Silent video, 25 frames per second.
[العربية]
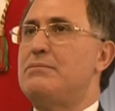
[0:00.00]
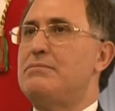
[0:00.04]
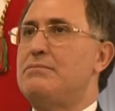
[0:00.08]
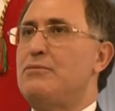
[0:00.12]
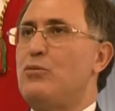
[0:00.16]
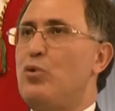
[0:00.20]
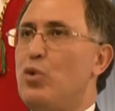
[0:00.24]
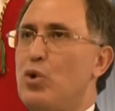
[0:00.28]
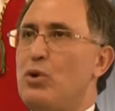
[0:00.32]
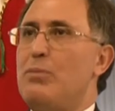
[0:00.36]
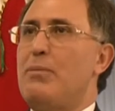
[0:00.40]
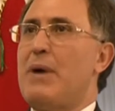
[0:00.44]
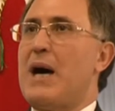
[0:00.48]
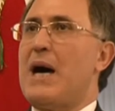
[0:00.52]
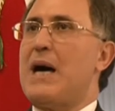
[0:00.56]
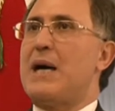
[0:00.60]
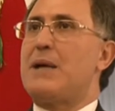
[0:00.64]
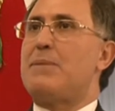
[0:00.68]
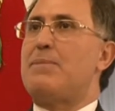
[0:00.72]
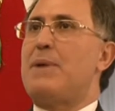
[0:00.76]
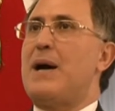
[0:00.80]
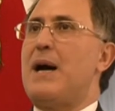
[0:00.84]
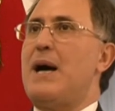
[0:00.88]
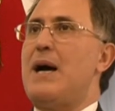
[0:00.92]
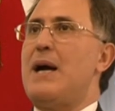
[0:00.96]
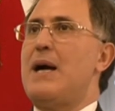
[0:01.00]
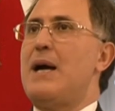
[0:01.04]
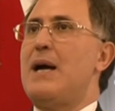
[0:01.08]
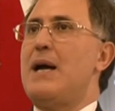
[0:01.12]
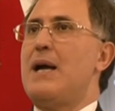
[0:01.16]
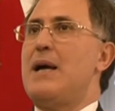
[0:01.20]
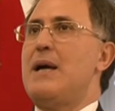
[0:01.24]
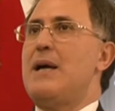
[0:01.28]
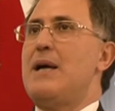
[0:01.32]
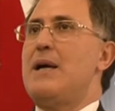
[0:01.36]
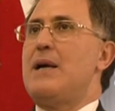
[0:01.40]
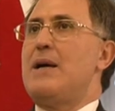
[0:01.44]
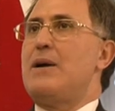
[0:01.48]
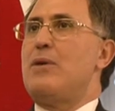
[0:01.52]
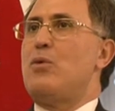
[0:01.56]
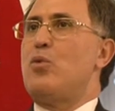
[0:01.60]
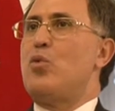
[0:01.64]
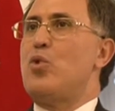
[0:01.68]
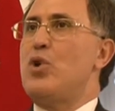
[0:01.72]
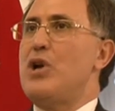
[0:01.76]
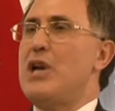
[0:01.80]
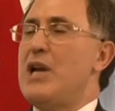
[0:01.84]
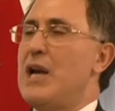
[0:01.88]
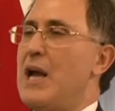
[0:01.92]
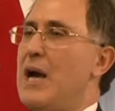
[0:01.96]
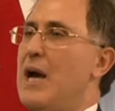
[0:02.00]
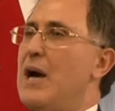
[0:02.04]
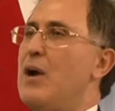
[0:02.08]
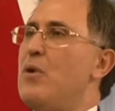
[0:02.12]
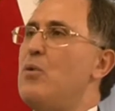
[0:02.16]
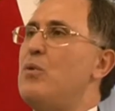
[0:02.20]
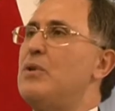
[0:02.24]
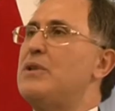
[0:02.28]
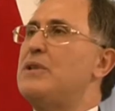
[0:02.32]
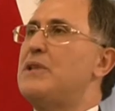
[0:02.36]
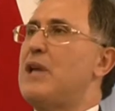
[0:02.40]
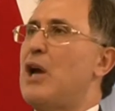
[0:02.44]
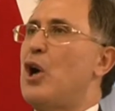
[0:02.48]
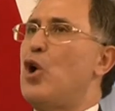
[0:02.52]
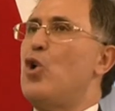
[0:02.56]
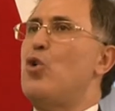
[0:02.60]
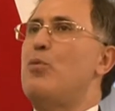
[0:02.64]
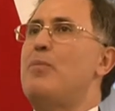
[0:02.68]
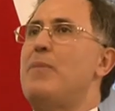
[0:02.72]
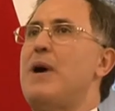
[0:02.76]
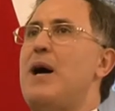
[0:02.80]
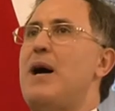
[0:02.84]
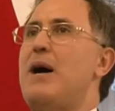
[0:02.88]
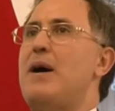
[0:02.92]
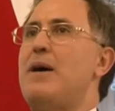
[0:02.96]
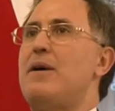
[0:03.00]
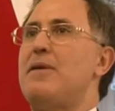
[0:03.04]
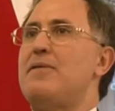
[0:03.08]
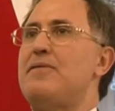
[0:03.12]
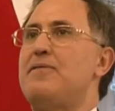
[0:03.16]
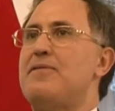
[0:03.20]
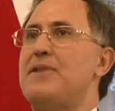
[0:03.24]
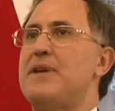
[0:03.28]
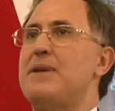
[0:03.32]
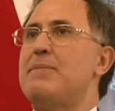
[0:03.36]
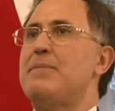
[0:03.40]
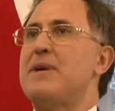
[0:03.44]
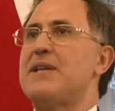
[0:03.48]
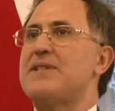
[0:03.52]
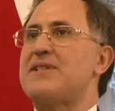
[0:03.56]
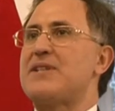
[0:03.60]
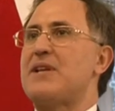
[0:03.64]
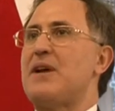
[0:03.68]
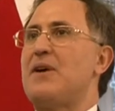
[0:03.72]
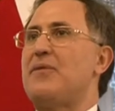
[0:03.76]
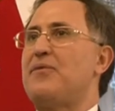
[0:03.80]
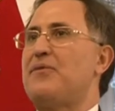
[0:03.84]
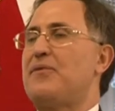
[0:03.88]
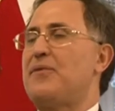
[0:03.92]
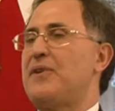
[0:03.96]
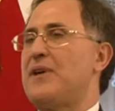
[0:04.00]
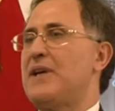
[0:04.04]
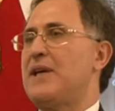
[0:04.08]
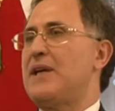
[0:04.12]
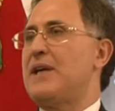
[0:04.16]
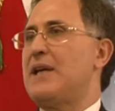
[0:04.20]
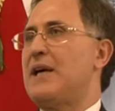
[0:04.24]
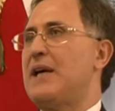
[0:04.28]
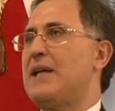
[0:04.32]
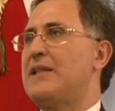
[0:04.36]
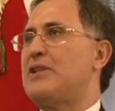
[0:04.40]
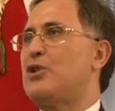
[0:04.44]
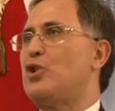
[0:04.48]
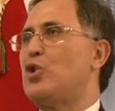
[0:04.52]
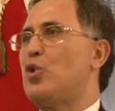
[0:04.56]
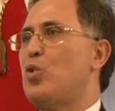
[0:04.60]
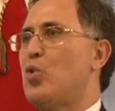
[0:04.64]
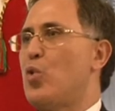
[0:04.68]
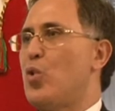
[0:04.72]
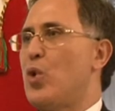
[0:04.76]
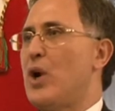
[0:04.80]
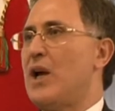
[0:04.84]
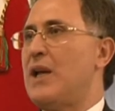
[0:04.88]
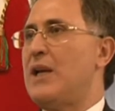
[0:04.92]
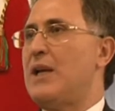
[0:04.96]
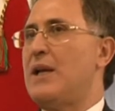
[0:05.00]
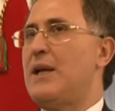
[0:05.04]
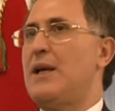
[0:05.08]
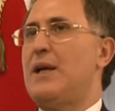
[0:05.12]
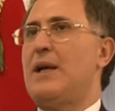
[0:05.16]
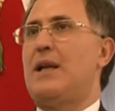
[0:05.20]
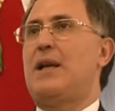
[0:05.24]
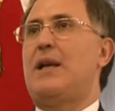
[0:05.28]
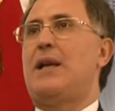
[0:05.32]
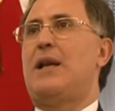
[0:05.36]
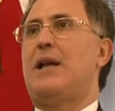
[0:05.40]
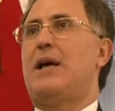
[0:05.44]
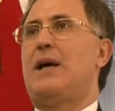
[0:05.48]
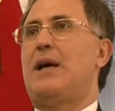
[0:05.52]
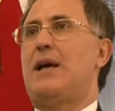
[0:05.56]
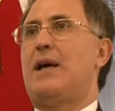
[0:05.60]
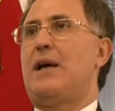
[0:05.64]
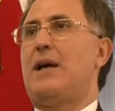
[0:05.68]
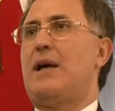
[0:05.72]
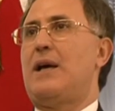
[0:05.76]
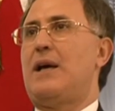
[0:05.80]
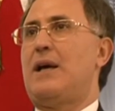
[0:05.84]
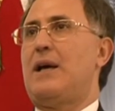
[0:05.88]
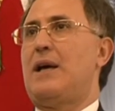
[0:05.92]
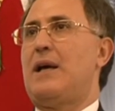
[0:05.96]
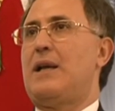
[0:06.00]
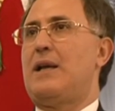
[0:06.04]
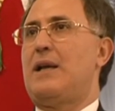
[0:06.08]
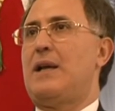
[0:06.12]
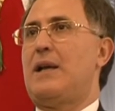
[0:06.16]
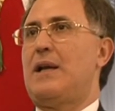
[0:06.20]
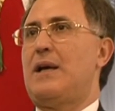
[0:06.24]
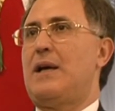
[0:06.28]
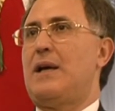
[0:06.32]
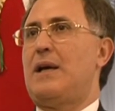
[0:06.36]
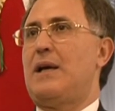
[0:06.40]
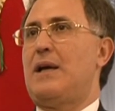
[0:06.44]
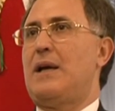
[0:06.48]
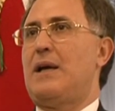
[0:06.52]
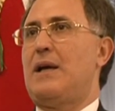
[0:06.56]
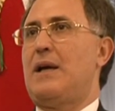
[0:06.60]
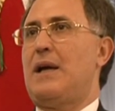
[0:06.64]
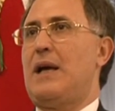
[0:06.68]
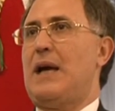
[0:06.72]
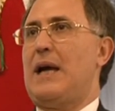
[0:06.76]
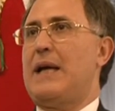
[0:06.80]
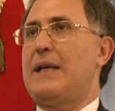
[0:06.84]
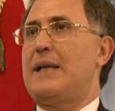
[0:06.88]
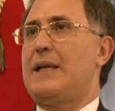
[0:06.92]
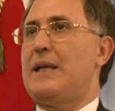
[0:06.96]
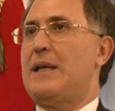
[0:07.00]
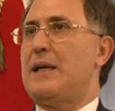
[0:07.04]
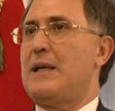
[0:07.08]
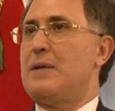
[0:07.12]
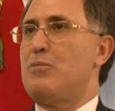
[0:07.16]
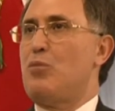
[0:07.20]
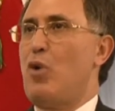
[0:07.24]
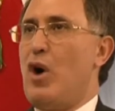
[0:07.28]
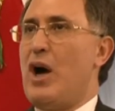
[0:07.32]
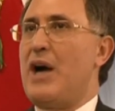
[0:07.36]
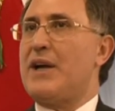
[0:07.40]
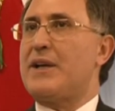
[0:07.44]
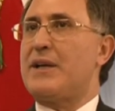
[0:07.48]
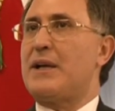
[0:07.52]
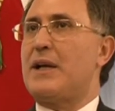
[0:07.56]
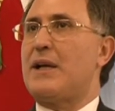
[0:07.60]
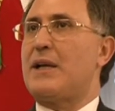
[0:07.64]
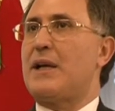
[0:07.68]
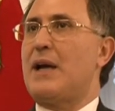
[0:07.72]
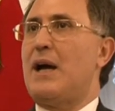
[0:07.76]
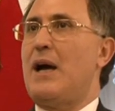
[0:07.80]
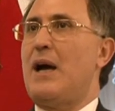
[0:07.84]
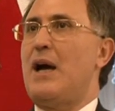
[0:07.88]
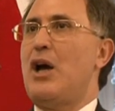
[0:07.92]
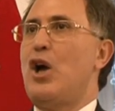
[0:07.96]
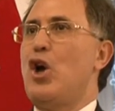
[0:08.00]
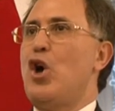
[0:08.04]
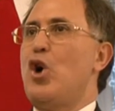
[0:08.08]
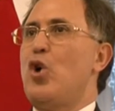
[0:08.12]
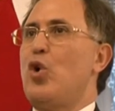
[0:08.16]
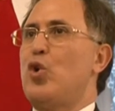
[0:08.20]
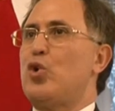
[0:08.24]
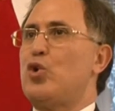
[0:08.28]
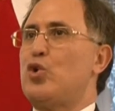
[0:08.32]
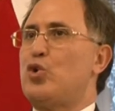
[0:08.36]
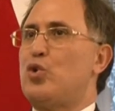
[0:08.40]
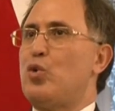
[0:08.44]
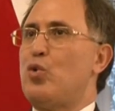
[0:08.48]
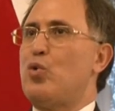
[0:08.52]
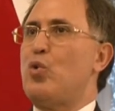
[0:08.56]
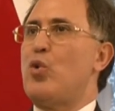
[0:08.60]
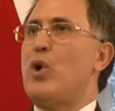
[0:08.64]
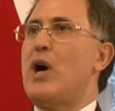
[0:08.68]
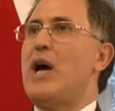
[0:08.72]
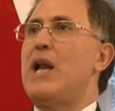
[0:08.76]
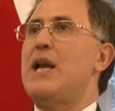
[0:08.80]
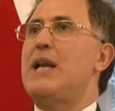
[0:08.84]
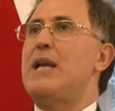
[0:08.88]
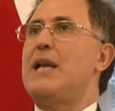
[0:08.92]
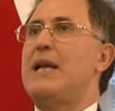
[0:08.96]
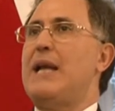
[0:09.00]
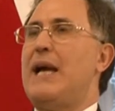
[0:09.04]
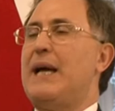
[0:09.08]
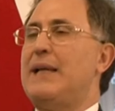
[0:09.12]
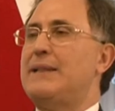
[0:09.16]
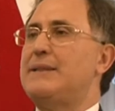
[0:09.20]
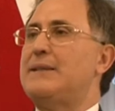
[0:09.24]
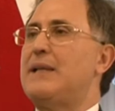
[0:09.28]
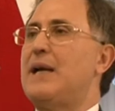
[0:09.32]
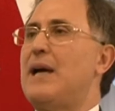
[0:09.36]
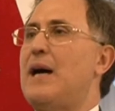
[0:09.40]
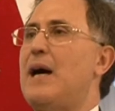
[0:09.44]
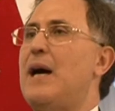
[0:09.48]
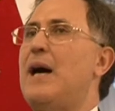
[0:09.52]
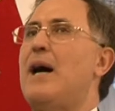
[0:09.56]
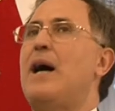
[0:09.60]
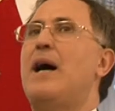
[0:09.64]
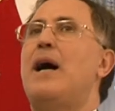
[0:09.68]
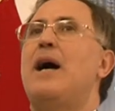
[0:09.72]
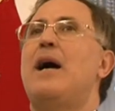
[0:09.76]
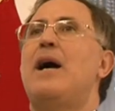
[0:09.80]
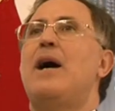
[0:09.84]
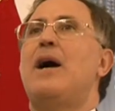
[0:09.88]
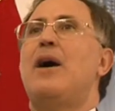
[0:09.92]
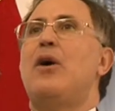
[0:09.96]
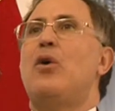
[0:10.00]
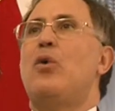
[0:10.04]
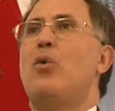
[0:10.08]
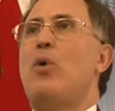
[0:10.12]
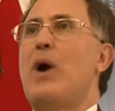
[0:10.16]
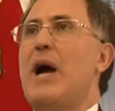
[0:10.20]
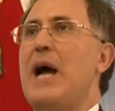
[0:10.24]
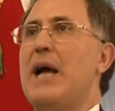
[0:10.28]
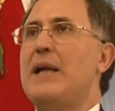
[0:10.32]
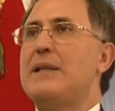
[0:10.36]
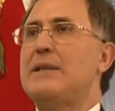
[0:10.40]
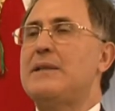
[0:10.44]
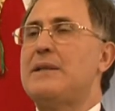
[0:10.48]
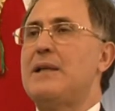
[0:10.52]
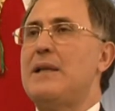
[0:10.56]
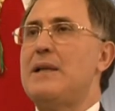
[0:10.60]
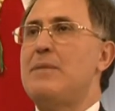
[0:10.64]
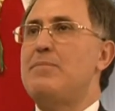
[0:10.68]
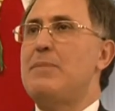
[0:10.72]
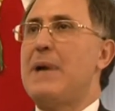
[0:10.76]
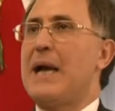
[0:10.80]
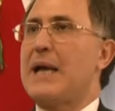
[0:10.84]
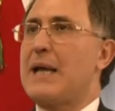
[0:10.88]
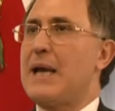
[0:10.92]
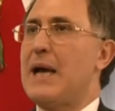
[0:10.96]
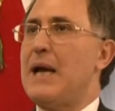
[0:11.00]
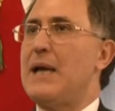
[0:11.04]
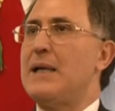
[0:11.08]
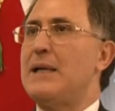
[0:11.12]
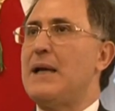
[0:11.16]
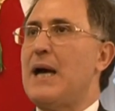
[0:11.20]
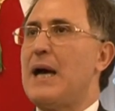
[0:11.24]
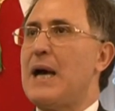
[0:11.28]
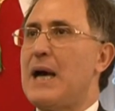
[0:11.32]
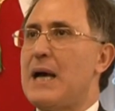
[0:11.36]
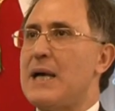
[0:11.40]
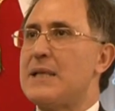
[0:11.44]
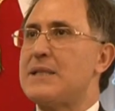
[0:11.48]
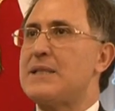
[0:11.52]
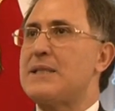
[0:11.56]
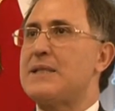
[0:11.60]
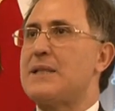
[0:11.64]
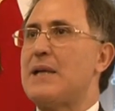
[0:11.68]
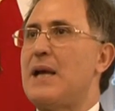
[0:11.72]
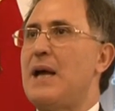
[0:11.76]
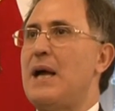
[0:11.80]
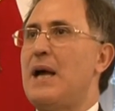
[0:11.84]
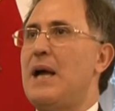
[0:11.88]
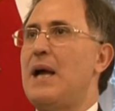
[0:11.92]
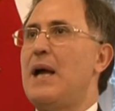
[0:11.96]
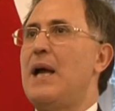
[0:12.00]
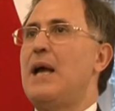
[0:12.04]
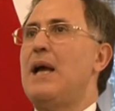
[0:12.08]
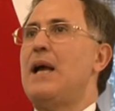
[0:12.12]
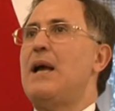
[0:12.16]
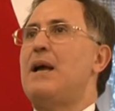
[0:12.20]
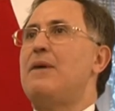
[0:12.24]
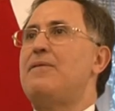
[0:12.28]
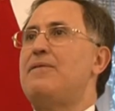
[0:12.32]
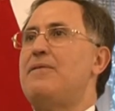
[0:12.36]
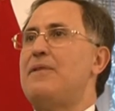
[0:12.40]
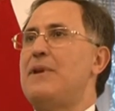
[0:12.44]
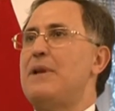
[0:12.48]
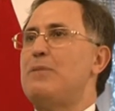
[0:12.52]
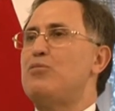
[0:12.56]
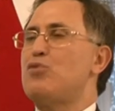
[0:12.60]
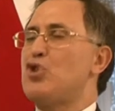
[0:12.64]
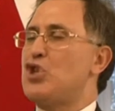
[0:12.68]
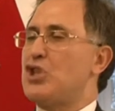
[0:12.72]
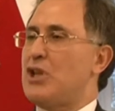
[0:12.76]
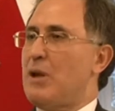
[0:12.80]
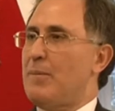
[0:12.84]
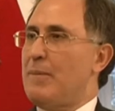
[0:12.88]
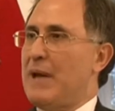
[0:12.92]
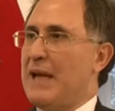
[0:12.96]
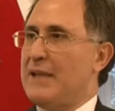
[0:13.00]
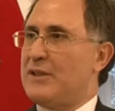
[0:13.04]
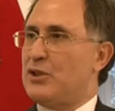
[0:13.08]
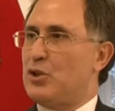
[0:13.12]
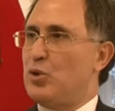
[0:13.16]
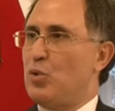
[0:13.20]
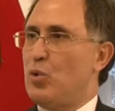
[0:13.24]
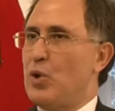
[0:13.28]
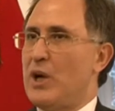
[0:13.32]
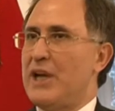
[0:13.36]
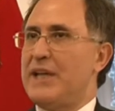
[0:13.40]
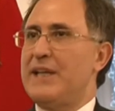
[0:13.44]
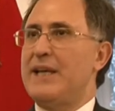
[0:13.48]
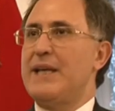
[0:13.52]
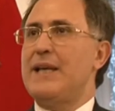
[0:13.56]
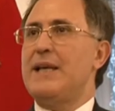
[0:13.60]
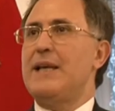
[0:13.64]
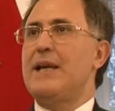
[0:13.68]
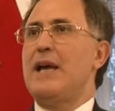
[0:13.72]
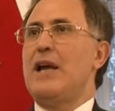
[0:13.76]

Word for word: والمغاربه ولاو تهما في مصافي الدول الـ الـ يعني المحرره والدول اللي عندها واحد المكانه خاصه في المجتمع الدولي